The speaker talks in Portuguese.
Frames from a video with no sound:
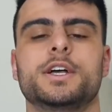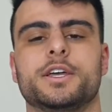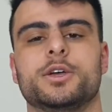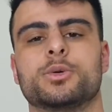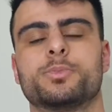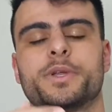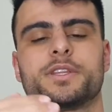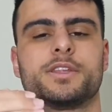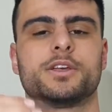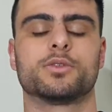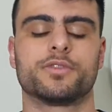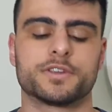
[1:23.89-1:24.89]
eu
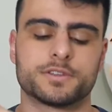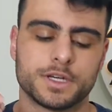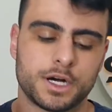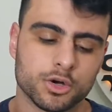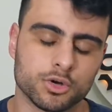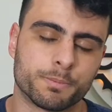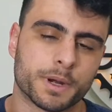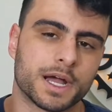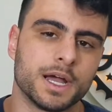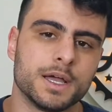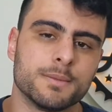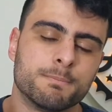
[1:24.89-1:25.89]
pretendo fazer algo
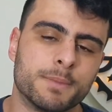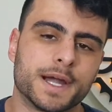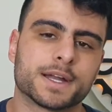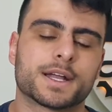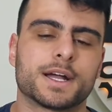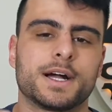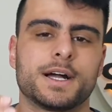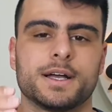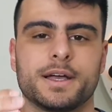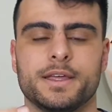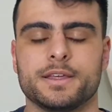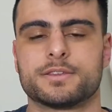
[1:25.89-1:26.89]
para
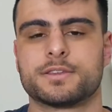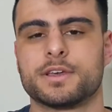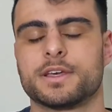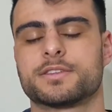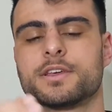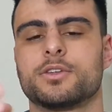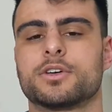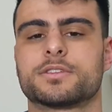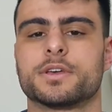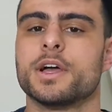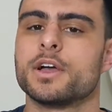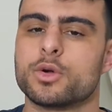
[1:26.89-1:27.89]
marcar essa, essa,
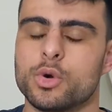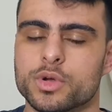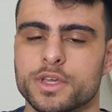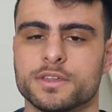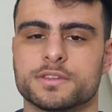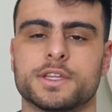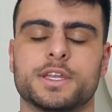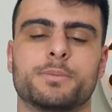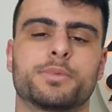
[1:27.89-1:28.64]
nossa conquista, né?